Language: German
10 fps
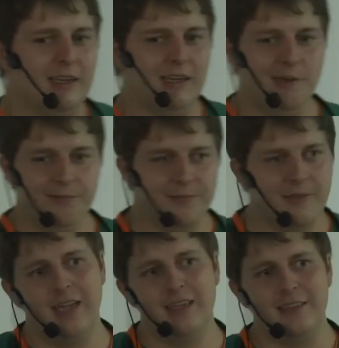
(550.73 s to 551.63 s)
ähm,
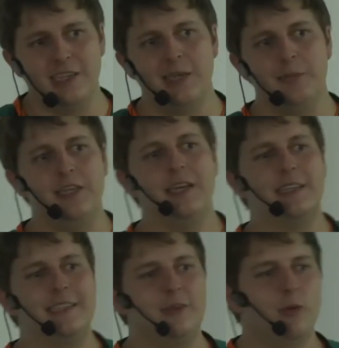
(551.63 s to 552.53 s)
alle
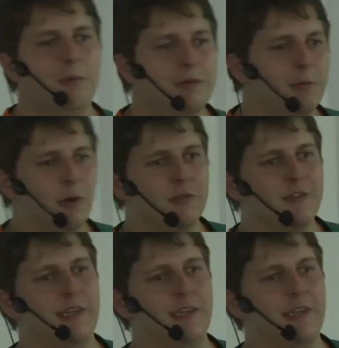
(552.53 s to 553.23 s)
Therapieeinrichtungen abgebaut